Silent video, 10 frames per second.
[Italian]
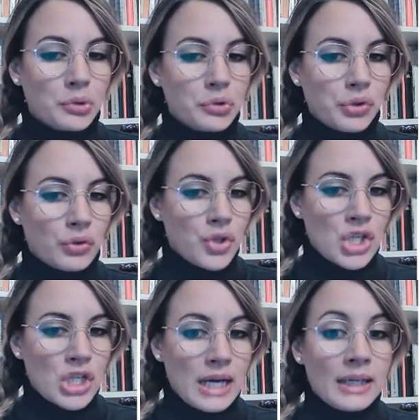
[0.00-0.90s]

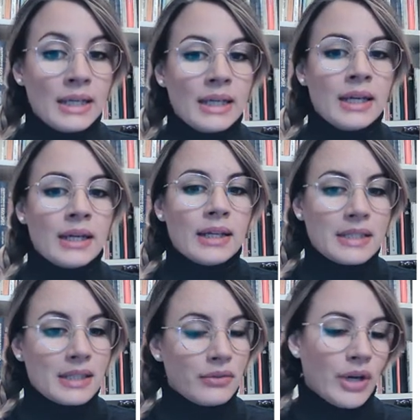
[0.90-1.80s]
L'ontologia,
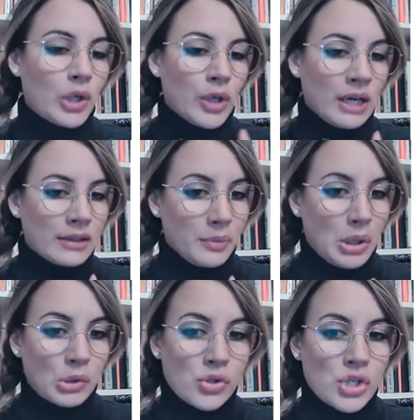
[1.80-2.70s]
eh, si rifà ancora alla
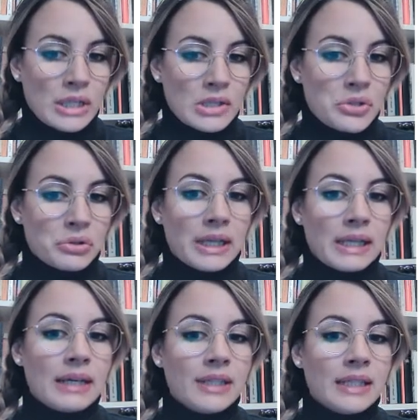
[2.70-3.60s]
terminologia
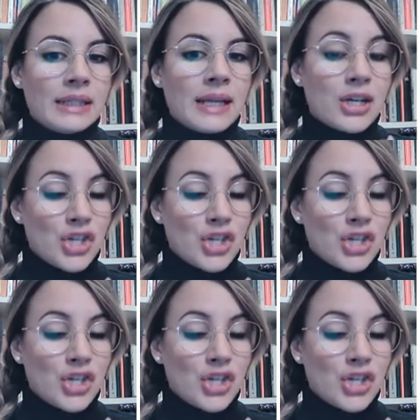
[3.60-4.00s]
aristotelica, vedete,